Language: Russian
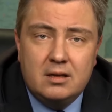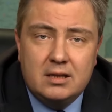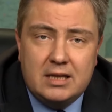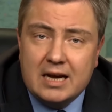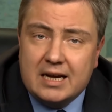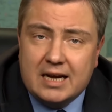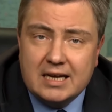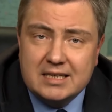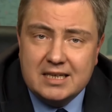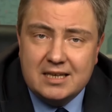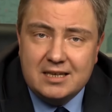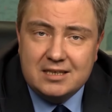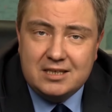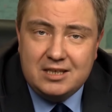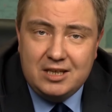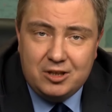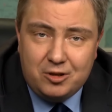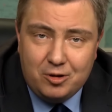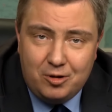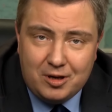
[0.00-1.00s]
Так
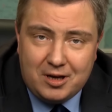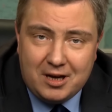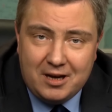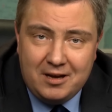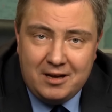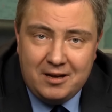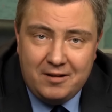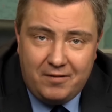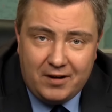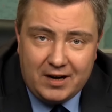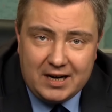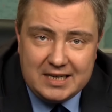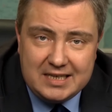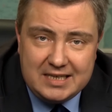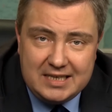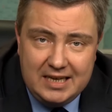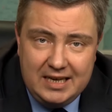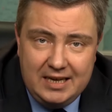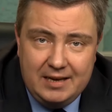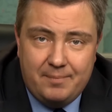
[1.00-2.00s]
казалось не только в
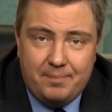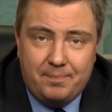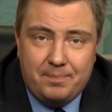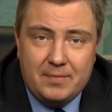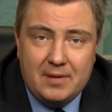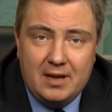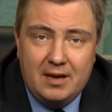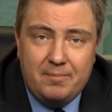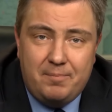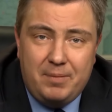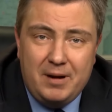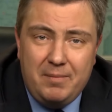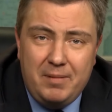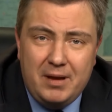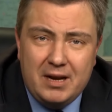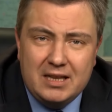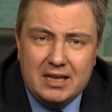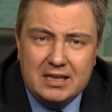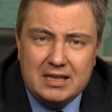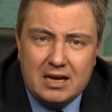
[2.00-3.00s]
России. Э,
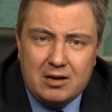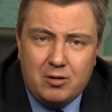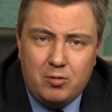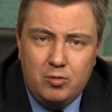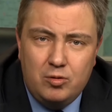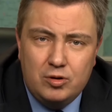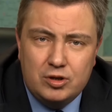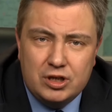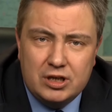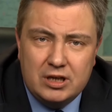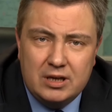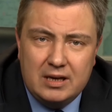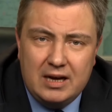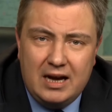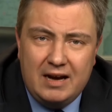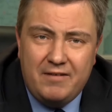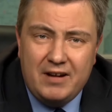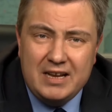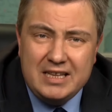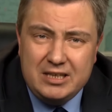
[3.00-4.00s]
примерно такую же
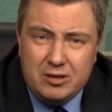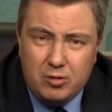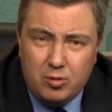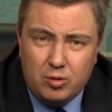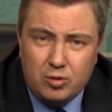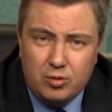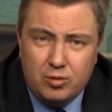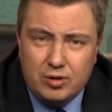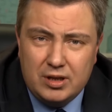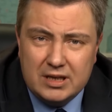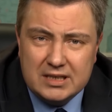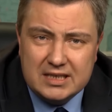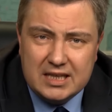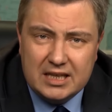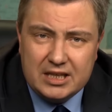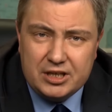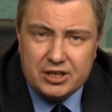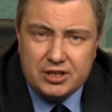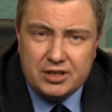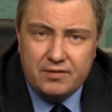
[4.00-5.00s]
авантюрную
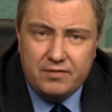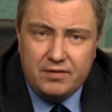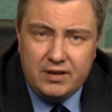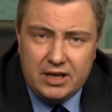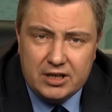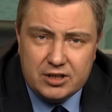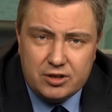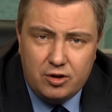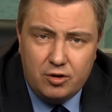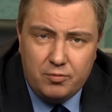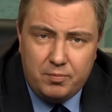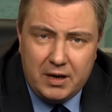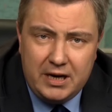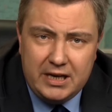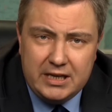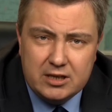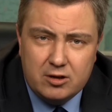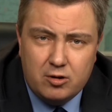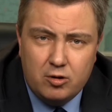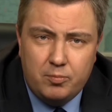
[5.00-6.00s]
достаточно внешнюю
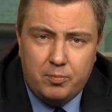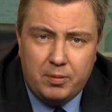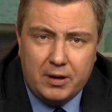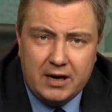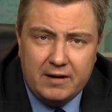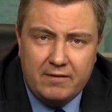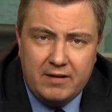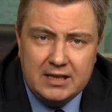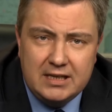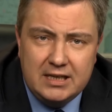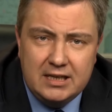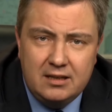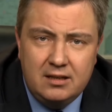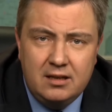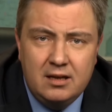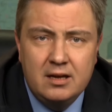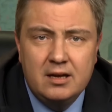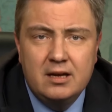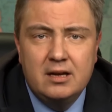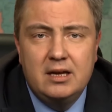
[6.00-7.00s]
политику
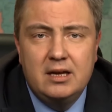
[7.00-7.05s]
проводил